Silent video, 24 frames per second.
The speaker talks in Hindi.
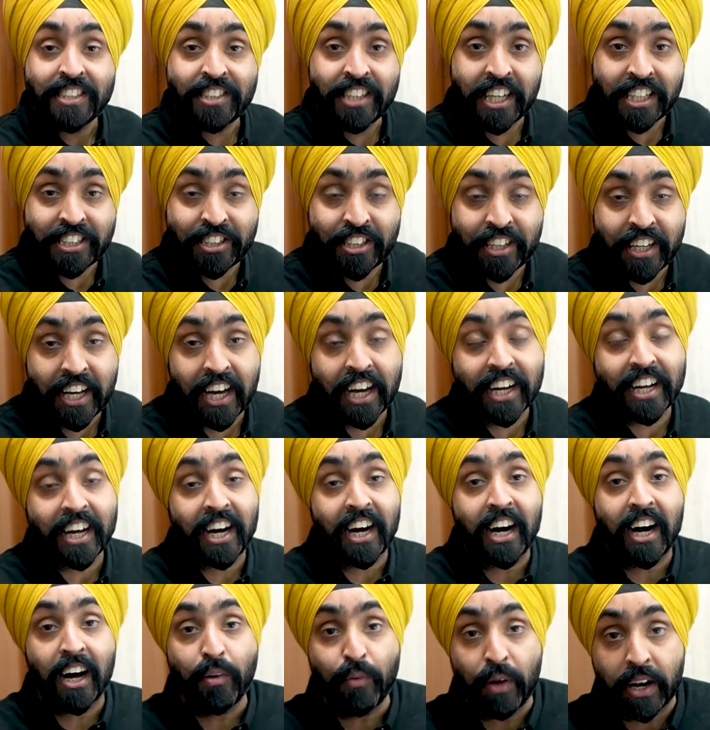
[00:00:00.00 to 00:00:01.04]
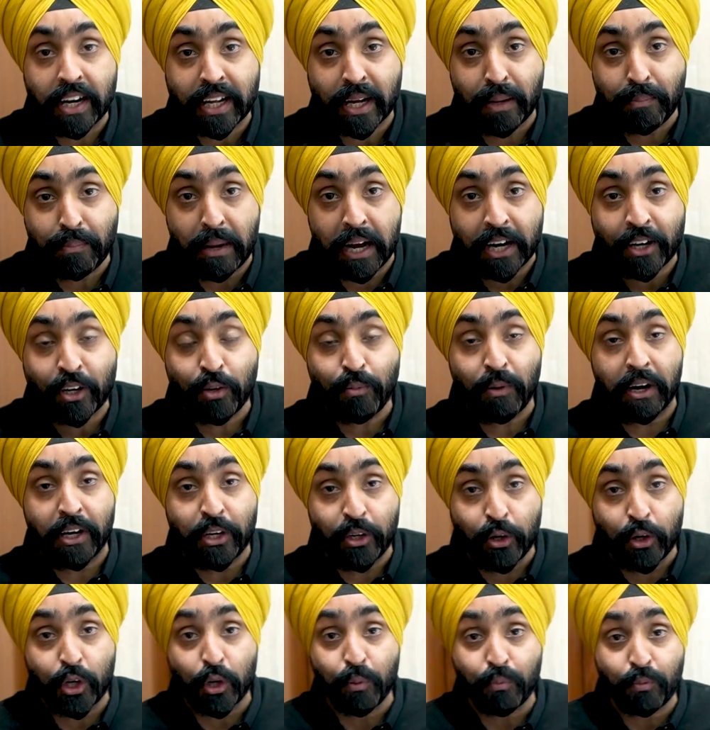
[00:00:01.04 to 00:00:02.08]
सतरीकाल वेलकम बैक टू माय
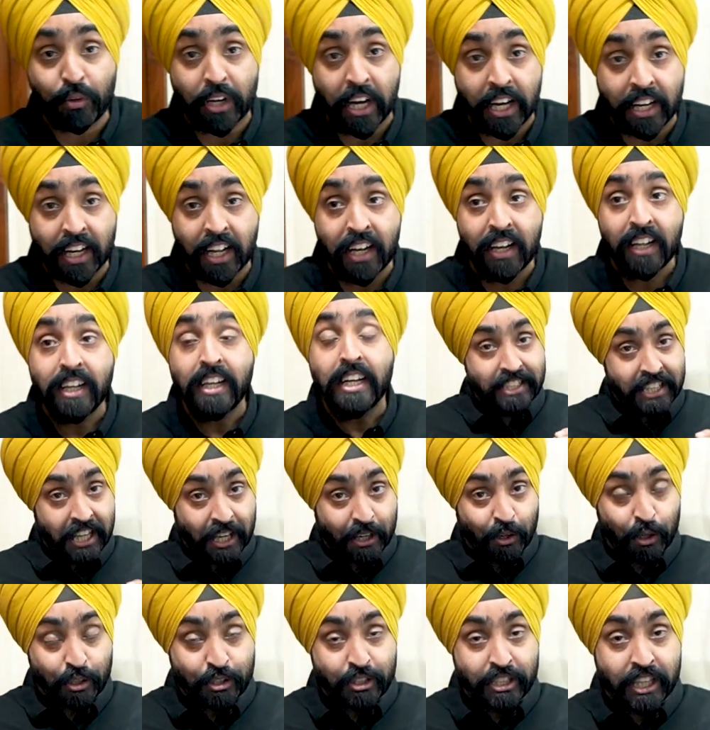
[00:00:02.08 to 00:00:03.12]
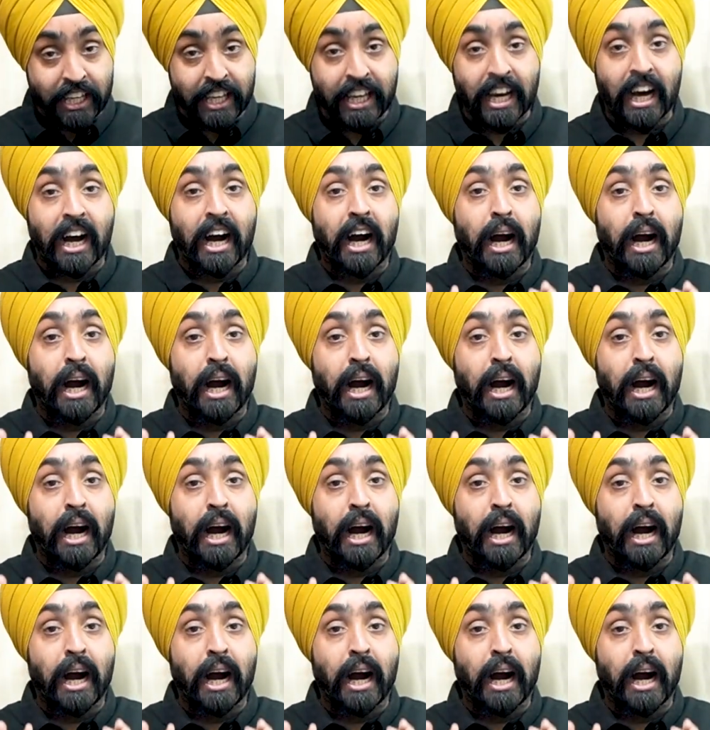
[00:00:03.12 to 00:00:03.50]
यूट्यूब चैनल देखो जी